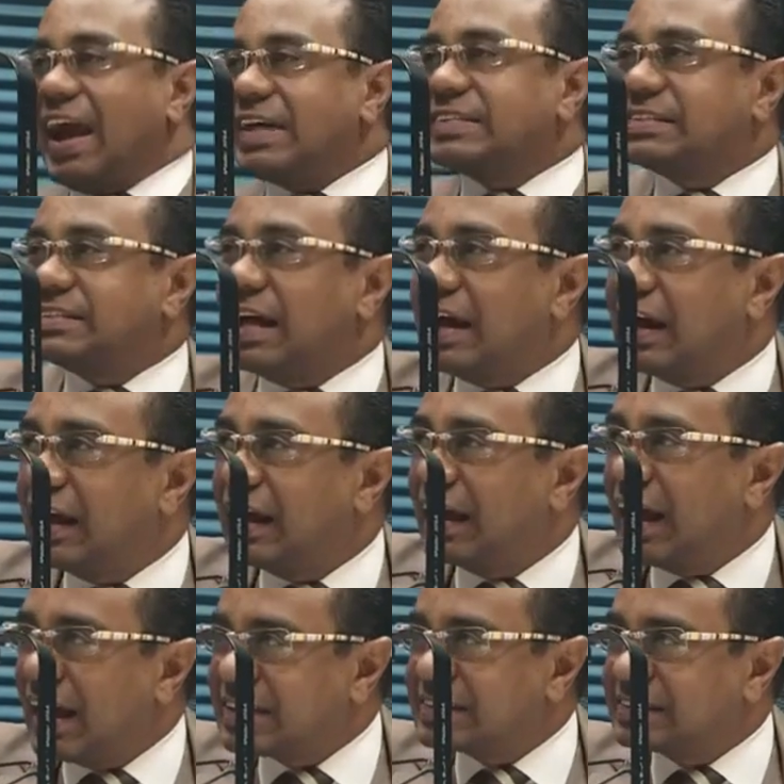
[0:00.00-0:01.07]
hasta,
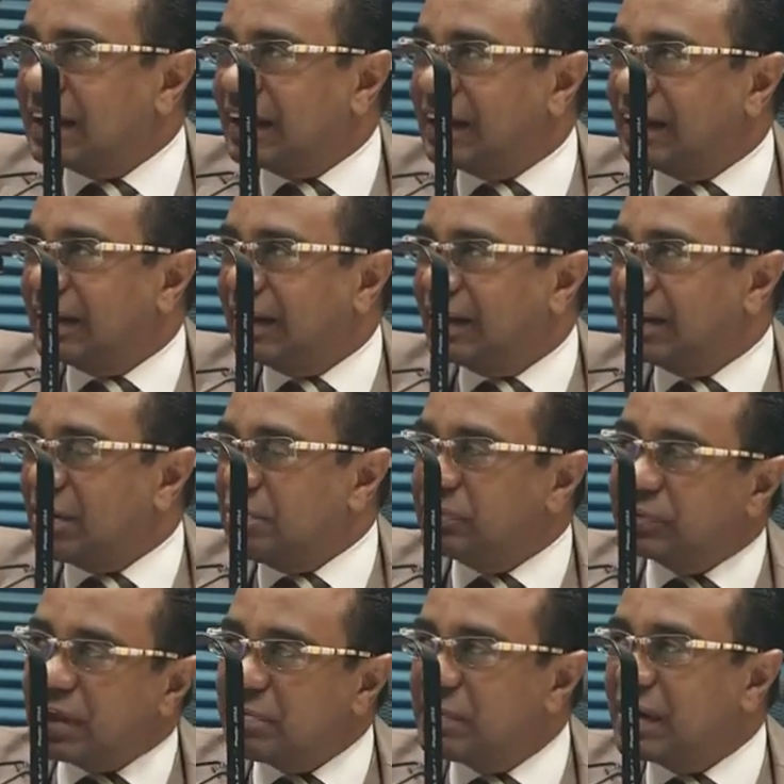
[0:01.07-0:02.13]
hasta, ¿cómo
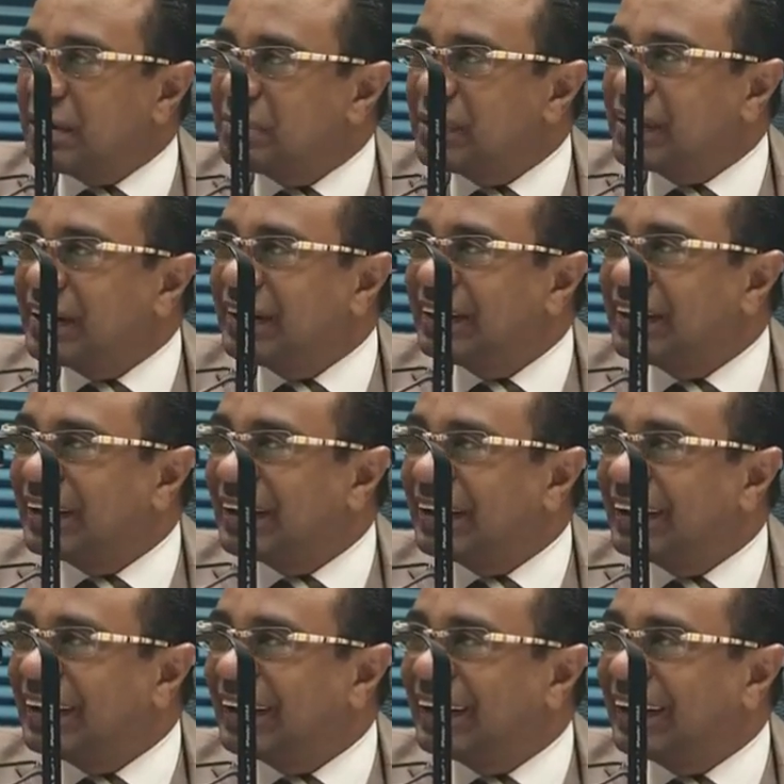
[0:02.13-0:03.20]
se llama la perrita?
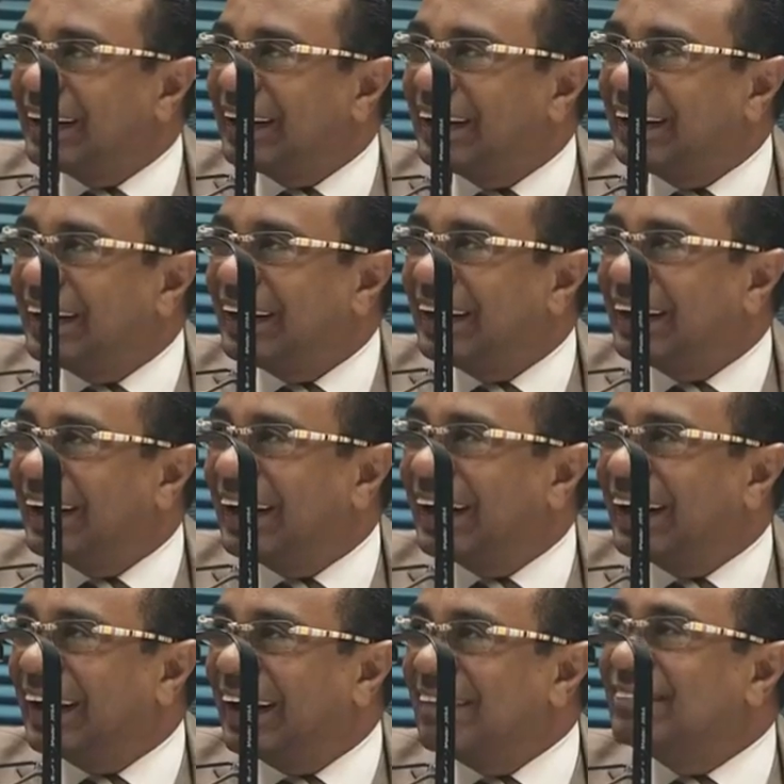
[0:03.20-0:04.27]
Ay, no, el
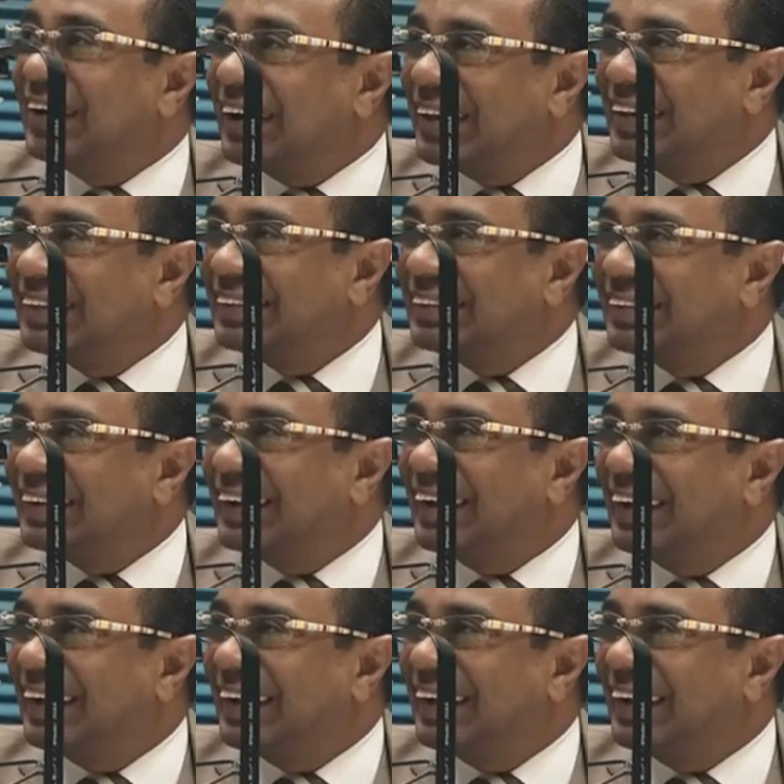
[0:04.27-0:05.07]
perrito. El perrito.